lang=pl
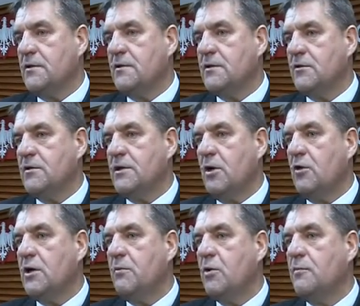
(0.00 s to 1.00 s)
Istotnie
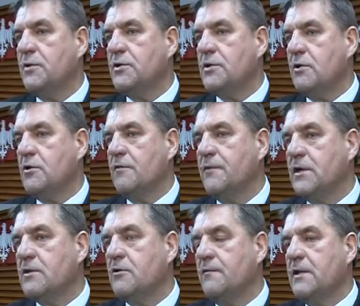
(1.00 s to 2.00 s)
one mogą być tylko
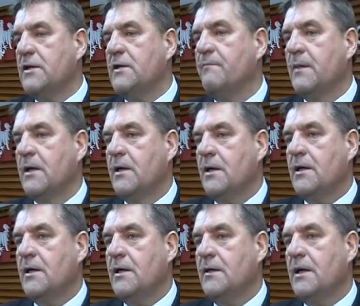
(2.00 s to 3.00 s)
wydatkowane
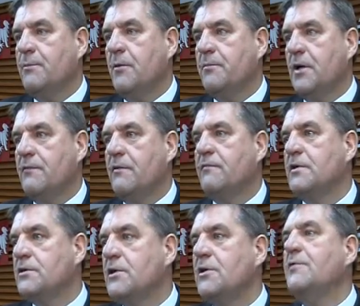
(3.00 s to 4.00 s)
na poprawę
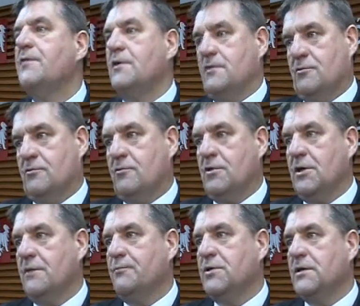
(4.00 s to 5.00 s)
właśnie
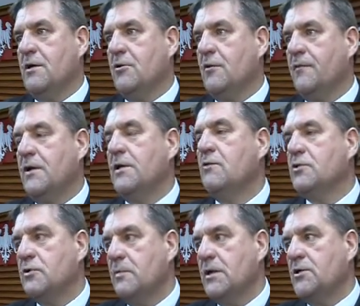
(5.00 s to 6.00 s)
infrastruktury przystankowej, na
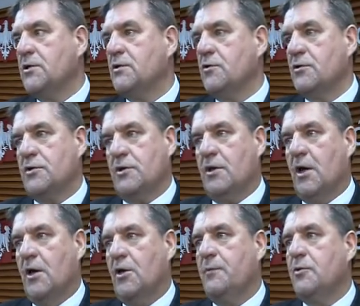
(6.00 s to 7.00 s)
utrzymanie czystości
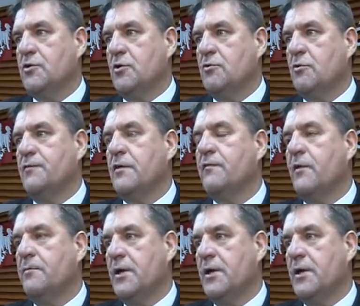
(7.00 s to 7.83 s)
i porządku w ich